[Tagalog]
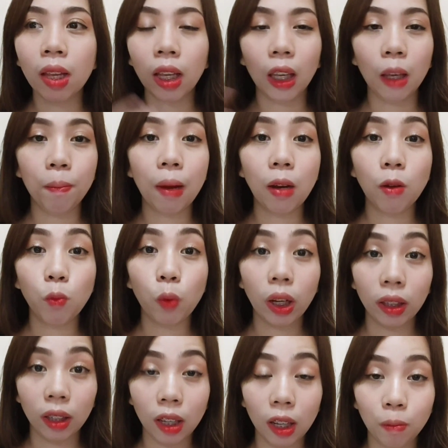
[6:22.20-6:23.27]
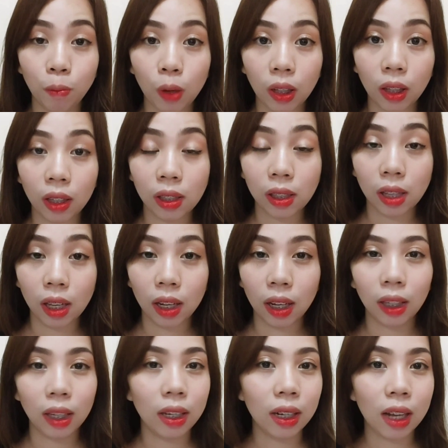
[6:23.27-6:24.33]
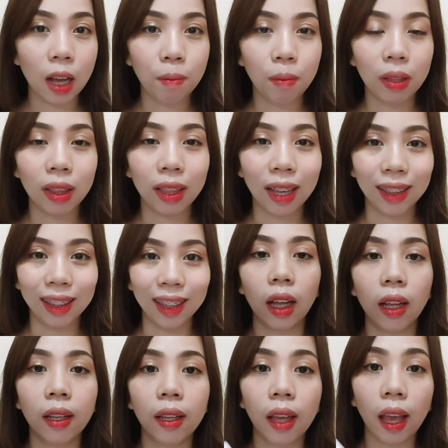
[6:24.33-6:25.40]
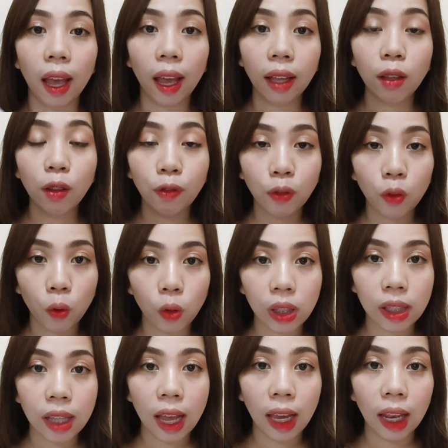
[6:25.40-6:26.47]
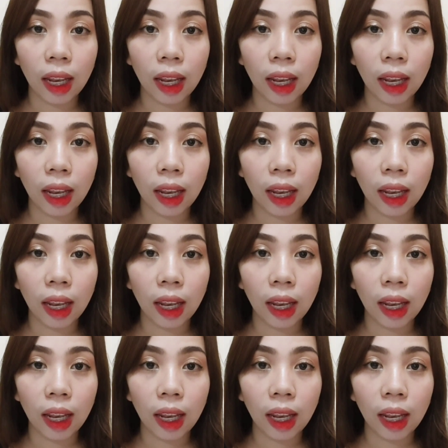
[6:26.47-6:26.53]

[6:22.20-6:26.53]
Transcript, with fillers: ibang whitening products din na ginagamit natin. And of course, dahil